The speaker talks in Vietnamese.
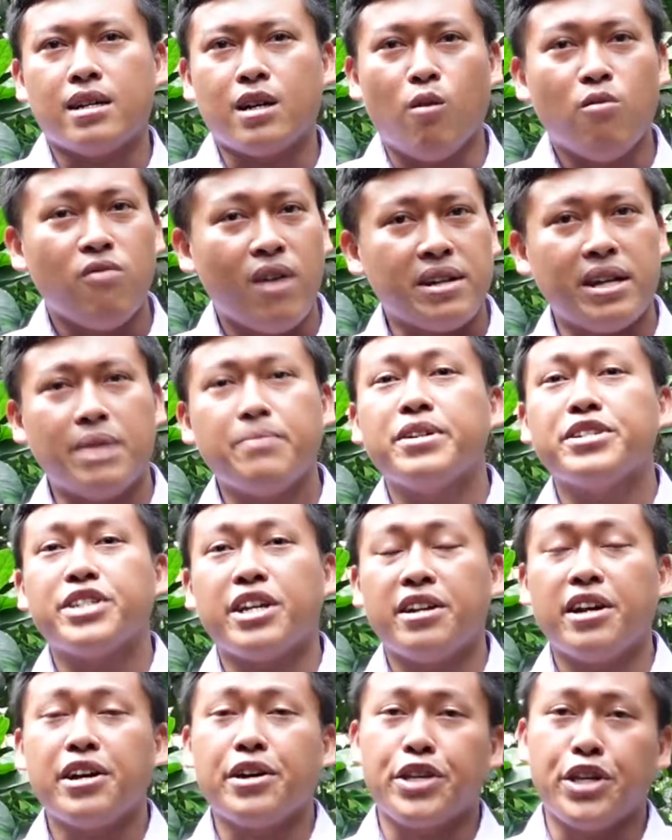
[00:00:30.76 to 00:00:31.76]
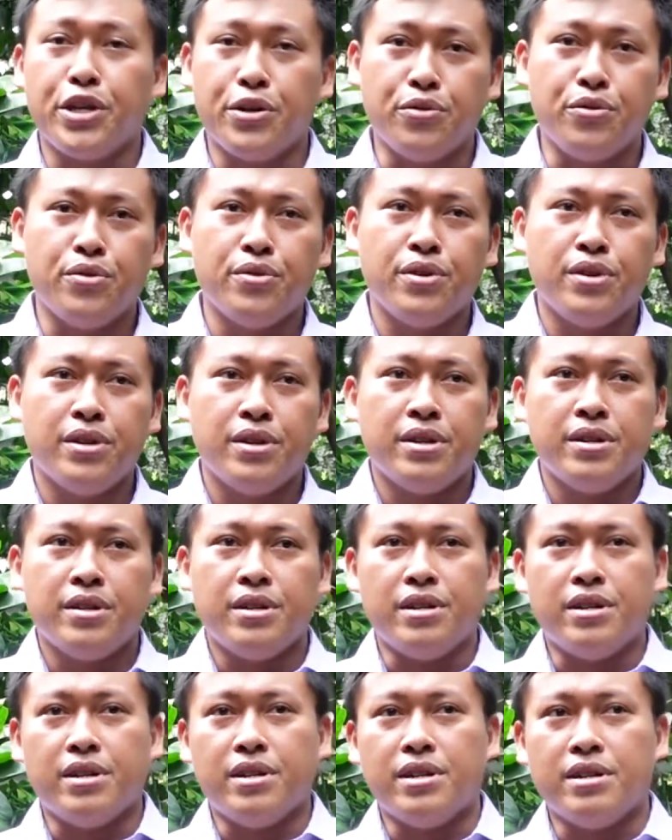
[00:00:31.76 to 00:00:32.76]
cũng phát triển bưởi xanh rất là nhiều
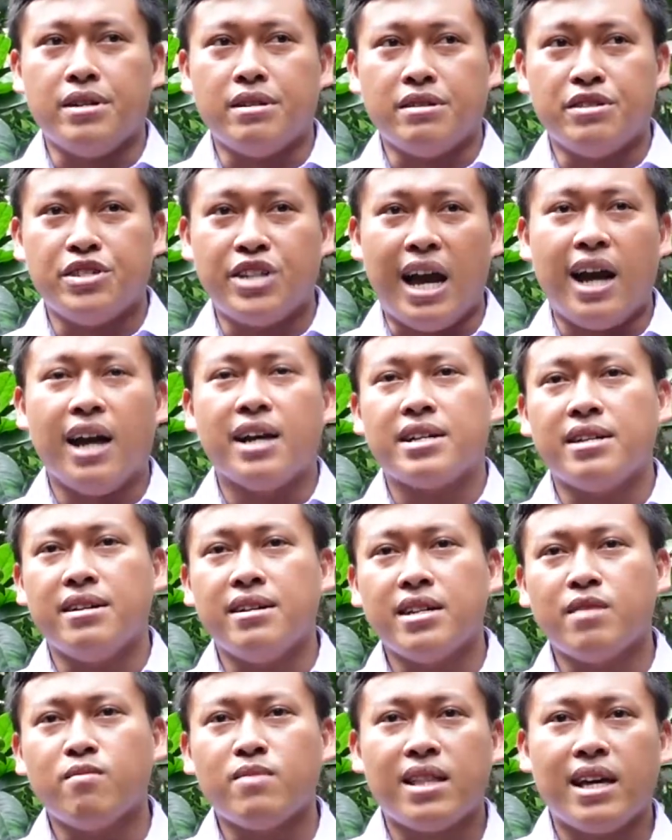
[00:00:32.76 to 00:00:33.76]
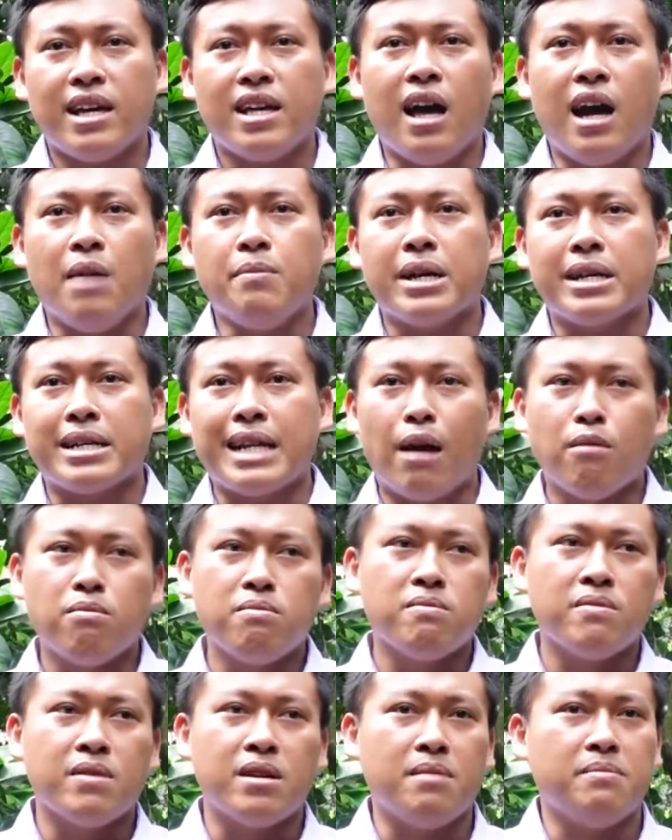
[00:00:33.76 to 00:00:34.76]
ờ, xa hơn nữa thì chúng ta thấy ở miền
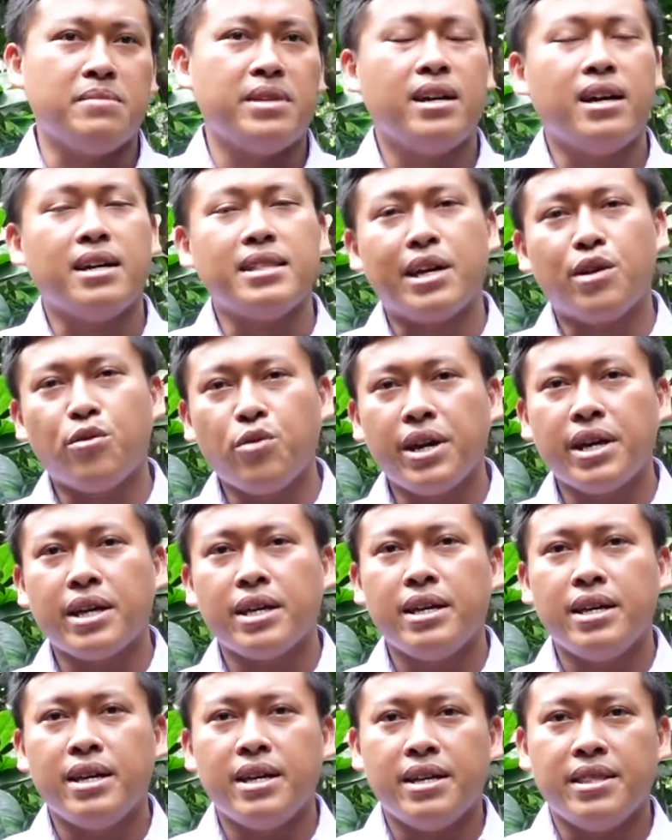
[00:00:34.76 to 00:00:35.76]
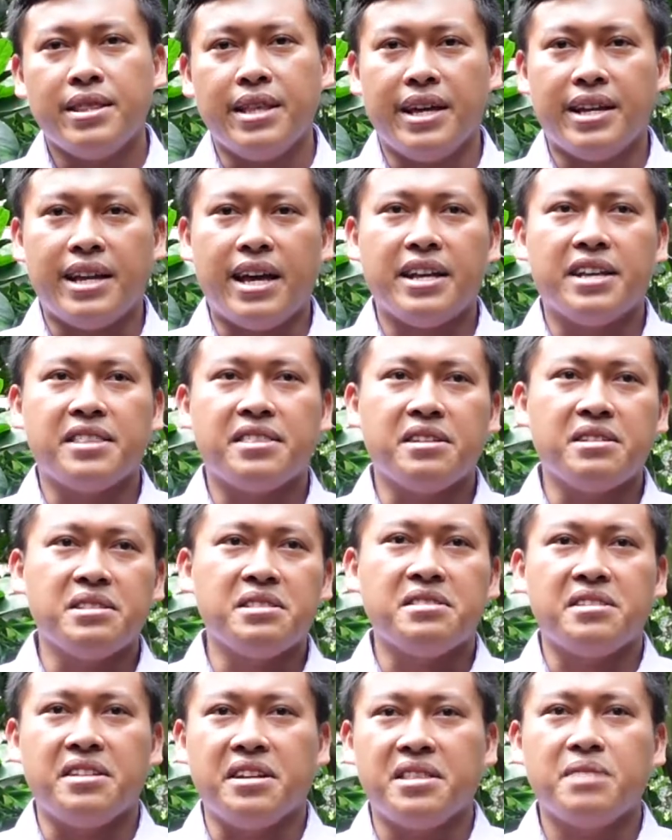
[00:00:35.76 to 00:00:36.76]
Đông thậm chí ở Tây Nguyên thì hiện nay diện tích,
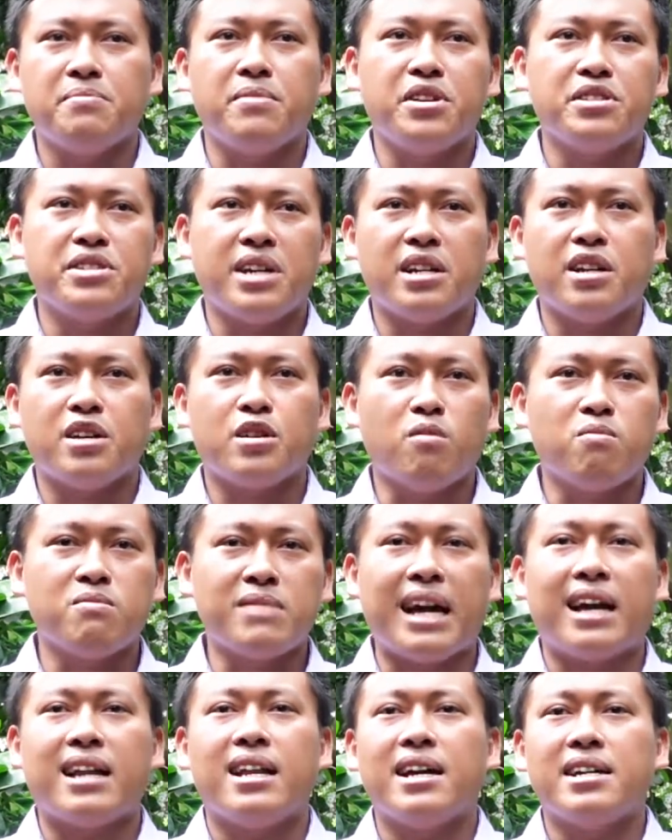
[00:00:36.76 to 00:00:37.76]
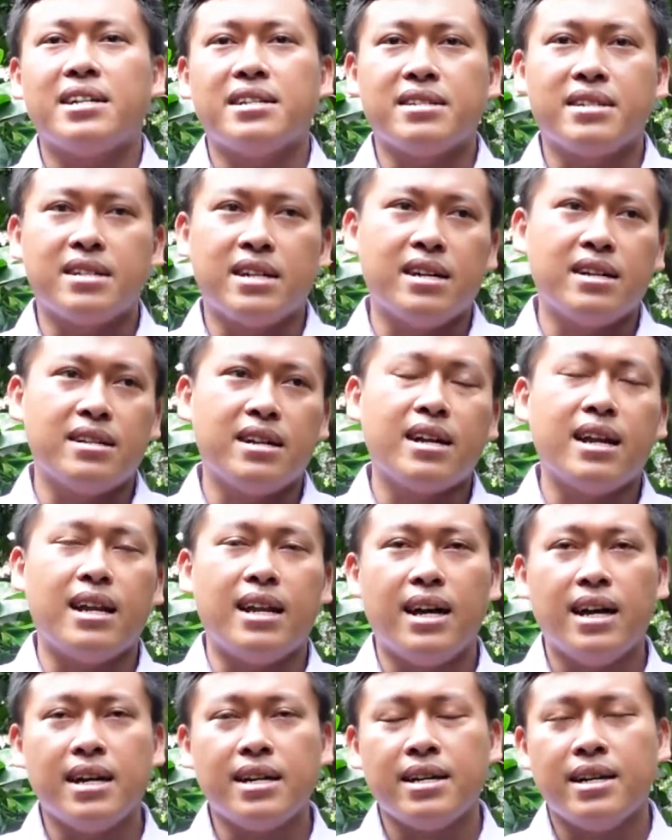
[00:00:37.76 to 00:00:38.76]
diện tích bưởi xanh nó cũng tăng lên à, rất là
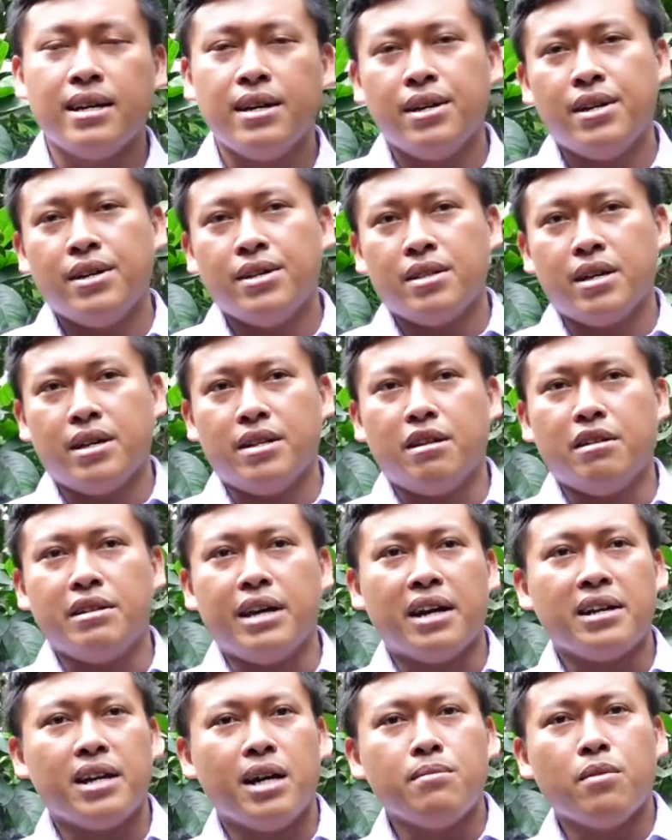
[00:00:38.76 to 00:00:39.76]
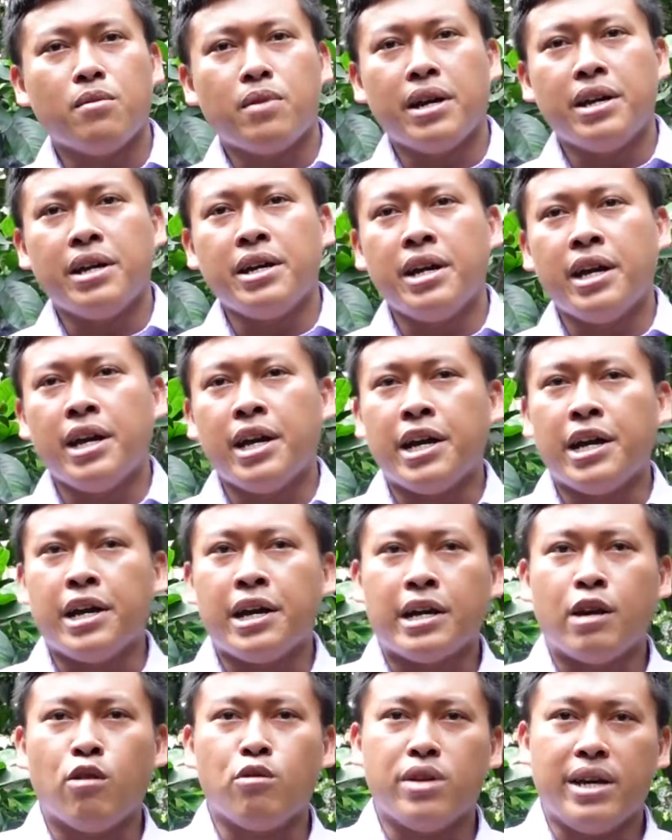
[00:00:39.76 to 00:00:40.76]
lớn thì nó dẫn đến một cái à,
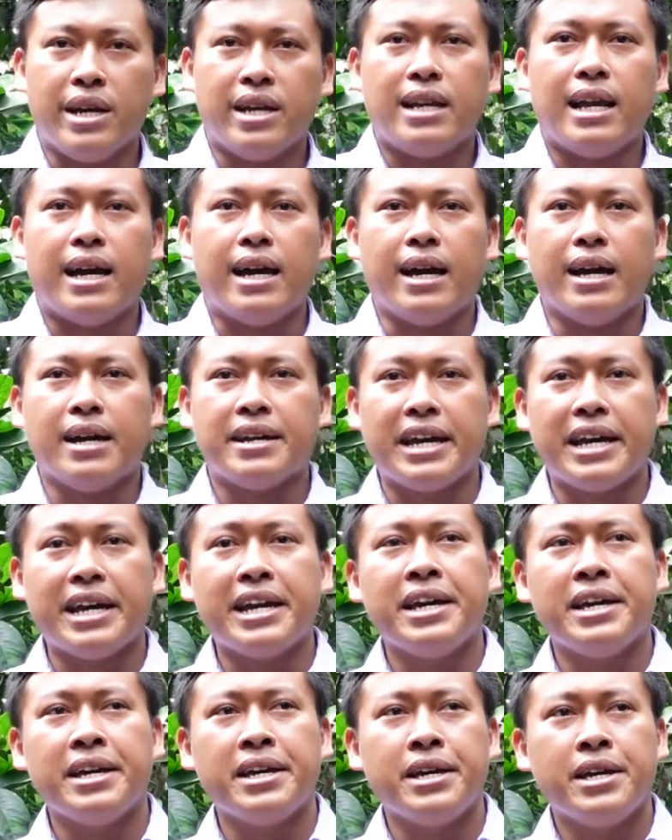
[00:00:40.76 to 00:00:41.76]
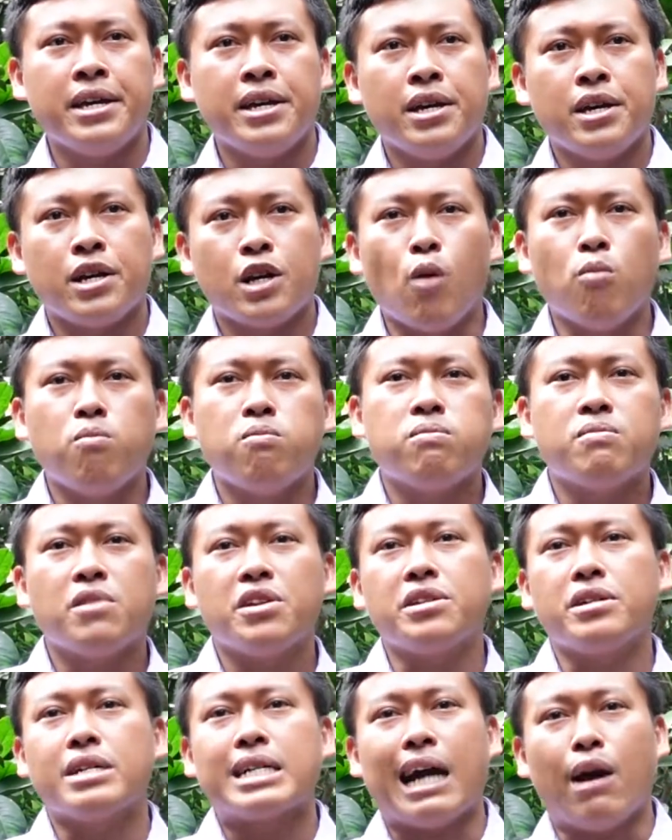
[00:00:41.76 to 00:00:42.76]
câu chuyện là cái cung nó
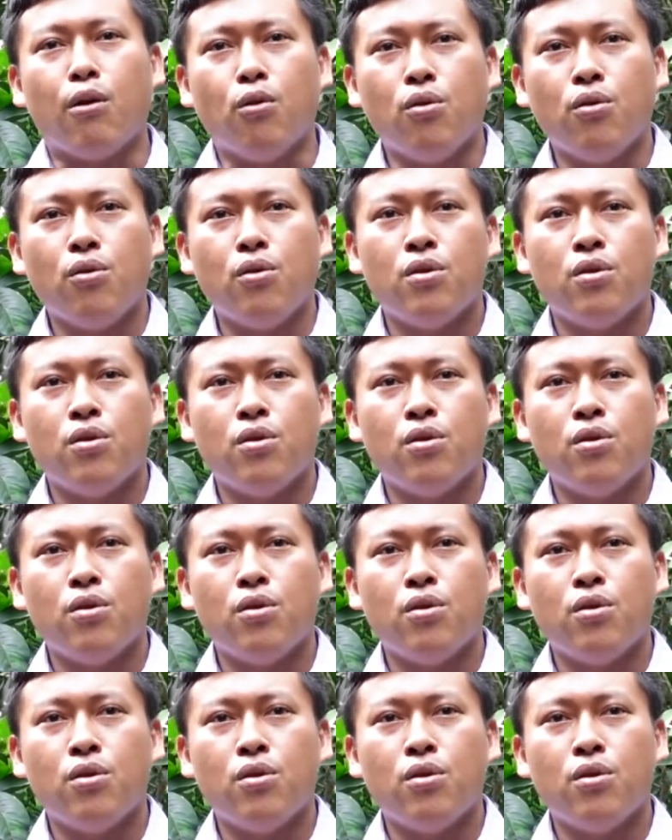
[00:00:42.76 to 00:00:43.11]
vượt cầu